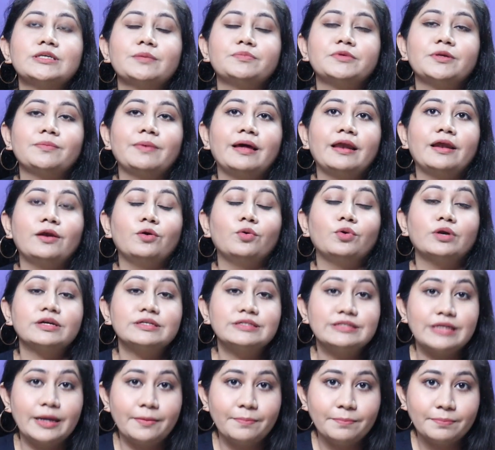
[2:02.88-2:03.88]
सबसे पहले
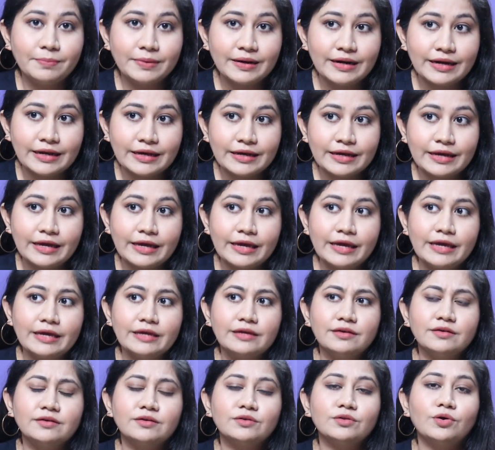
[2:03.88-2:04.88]
लोटस टेम्पल ले गए
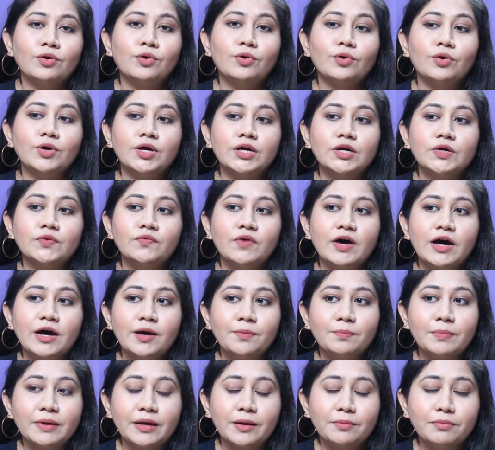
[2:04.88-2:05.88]
और
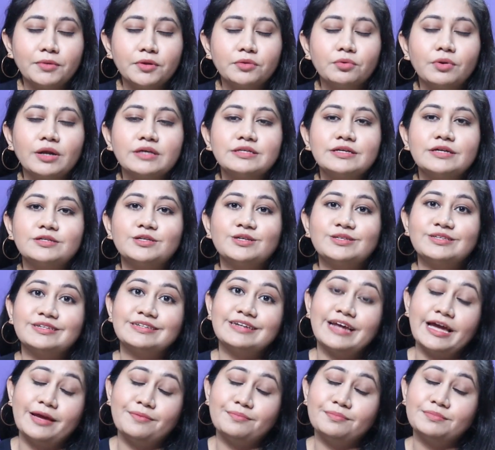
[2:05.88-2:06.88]
वहाँ पे हमने थोड़ा सा अच्छा सा
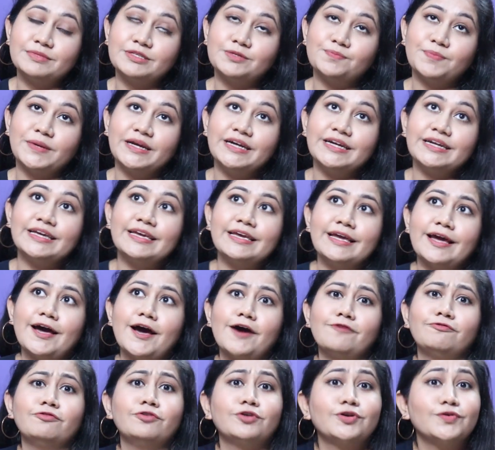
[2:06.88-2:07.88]
टाइम स्पेंड
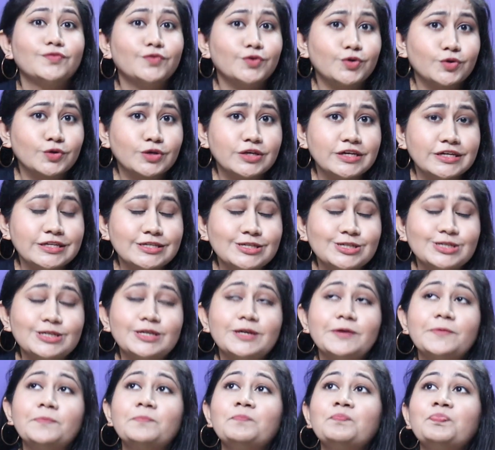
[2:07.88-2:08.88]
किया फ़ोटो वोटो
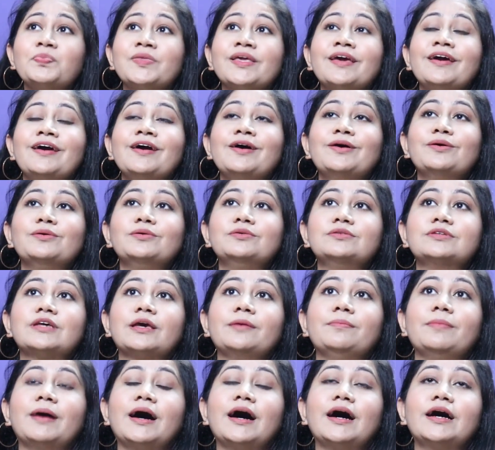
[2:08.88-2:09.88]
खींची
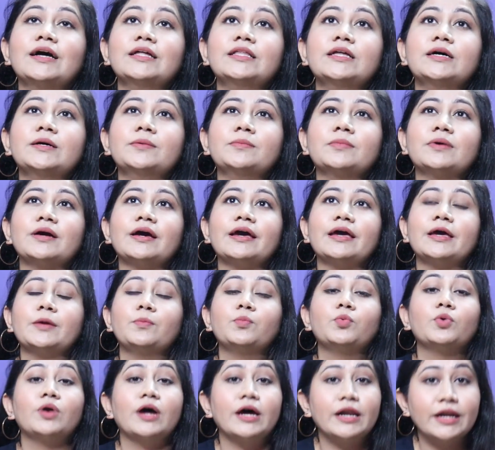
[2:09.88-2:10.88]
उसके बाद हम गए
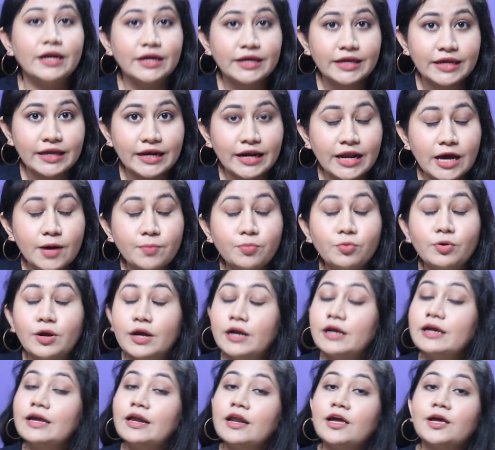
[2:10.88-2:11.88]
पुराना किला
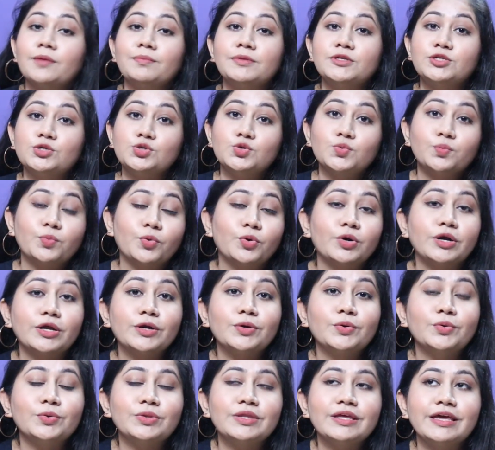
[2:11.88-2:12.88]
पुराना किला के पीछे जो
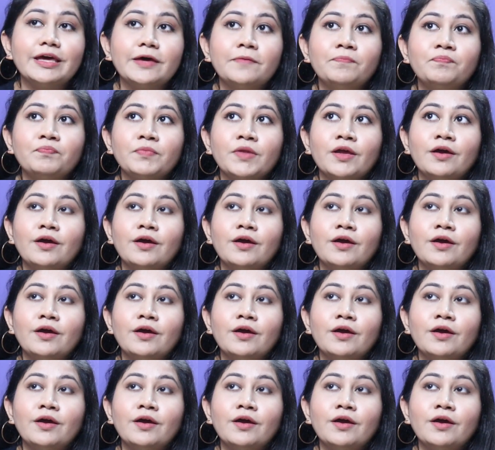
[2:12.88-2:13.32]
बोटिंग होती है